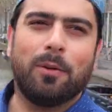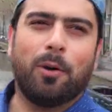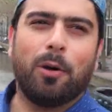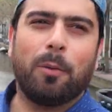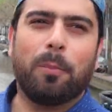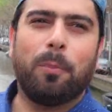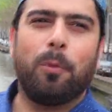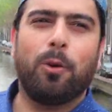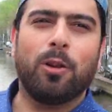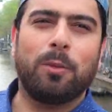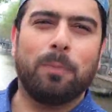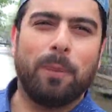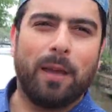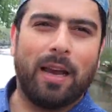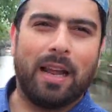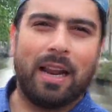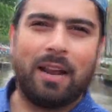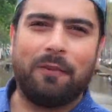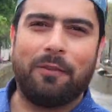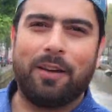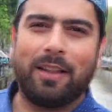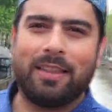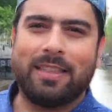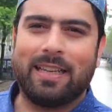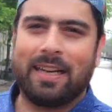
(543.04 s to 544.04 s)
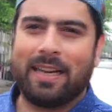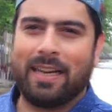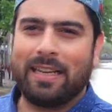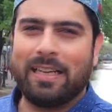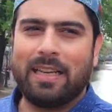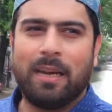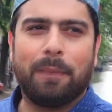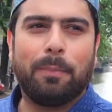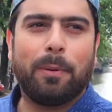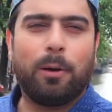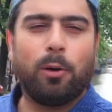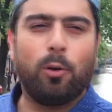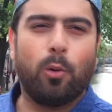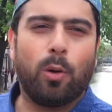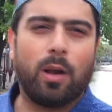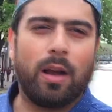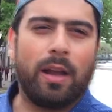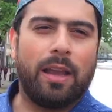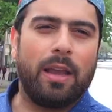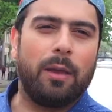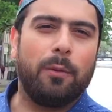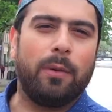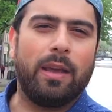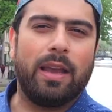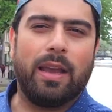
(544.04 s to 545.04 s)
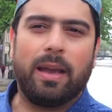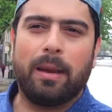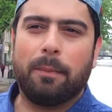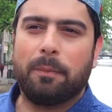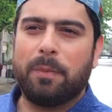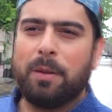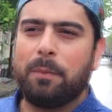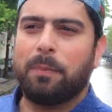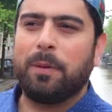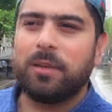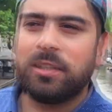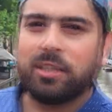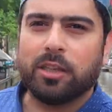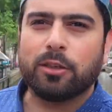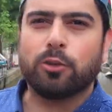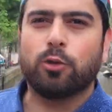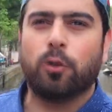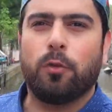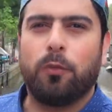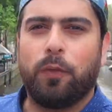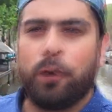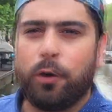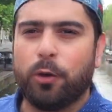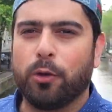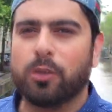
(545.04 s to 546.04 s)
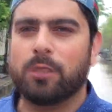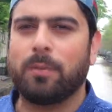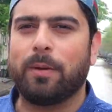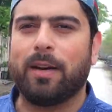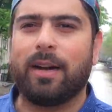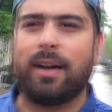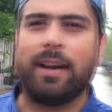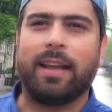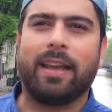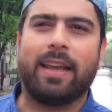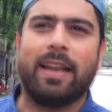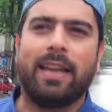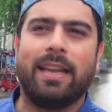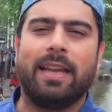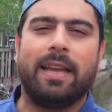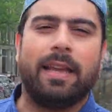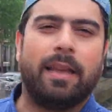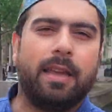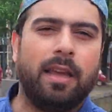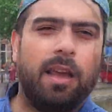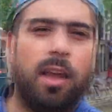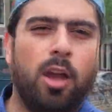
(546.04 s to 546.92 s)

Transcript: और बहुत प्यारा वेदर है यहाँ पे लोग आए हुए हैं अपनी पिक्चर्स और वीडियोस बनाने के लिए